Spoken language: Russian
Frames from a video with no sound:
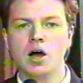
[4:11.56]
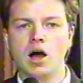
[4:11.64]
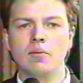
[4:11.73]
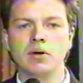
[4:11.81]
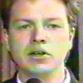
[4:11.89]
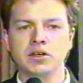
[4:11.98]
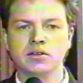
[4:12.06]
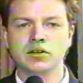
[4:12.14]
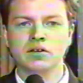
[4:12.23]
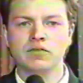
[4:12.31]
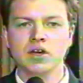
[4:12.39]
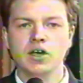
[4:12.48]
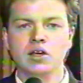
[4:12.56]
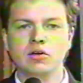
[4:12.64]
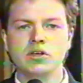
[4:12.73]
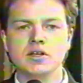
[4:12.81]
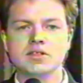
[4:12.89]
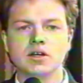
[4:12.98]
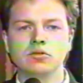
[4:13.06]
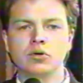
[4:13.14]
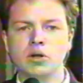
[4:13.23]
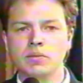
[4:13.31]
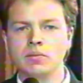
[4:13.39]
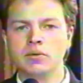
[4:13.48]
абонентов и людей, с
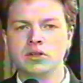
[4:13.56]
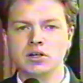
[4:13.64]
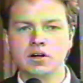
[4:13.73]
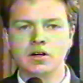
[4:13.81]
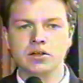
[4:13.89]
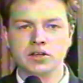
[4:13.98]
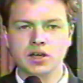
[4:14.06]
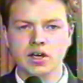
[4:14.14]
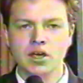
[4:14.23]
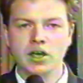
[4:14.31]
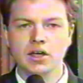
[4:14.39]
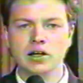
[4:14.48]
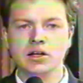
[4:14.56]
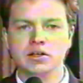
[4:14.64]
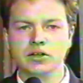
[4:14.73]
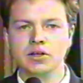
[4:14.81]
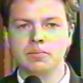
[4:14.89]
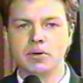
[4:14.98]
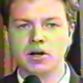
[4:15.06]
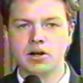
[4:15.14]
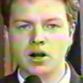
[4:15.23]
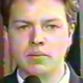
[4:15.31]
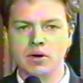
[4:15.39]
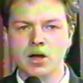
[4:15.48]
которыми мы делали те или иные
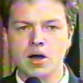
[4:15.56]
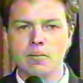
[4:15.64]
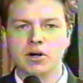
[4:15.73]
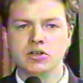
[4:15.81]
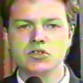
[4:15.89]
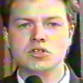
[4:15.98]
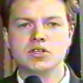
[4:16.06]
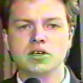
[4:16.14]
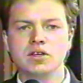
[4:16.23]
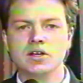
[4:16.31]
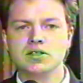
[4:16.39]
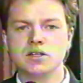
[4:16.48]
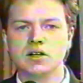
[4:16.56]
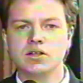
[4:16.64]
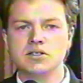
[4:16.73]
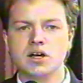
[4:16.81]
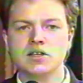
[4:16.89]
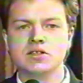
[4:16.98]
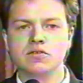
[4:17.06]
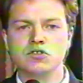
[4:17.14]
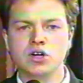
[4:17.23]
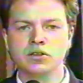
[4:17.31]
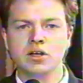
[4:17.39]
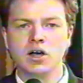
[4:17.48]
программы. Практически не осталось
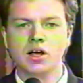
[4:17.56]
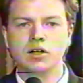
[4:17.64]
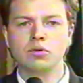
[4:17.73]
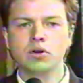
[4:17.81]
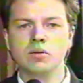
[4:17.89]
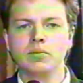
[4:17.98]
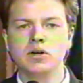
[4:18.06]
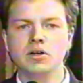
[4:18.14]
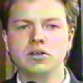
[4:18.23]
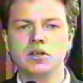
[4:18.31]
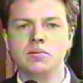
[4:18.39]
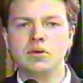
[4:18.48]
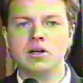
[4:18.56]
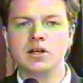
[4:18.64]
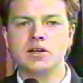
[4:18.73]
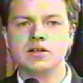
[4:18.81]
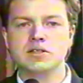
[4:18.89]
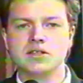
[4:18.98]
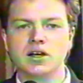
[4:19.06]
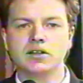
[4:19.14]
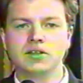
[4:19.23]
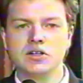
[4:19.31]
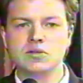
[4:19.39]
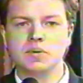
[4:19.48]
азовчан, которые бы не имели за
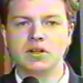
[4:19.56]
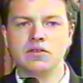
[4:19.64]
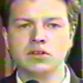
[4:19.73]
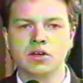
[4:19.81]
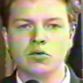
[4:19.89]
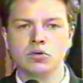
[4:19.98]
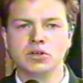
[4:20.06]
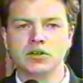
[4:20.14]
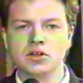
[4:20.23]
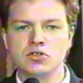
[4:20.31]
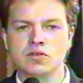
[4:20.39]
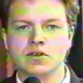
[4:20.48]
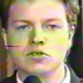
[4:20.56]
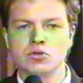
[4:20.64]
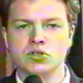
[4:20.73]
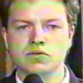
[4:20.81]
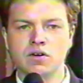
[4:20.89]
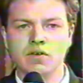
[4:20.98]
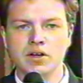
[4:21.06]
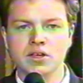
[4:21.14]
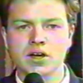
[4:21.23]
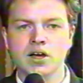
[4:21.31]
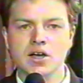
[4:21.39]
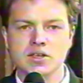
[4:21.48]
три с половиной года нашего
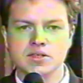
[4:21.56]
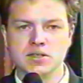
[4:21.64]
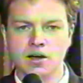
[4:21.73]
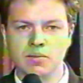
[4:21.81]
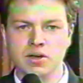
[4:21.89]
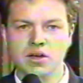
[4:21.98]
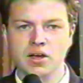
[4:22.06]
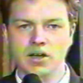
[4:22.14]
существования с нами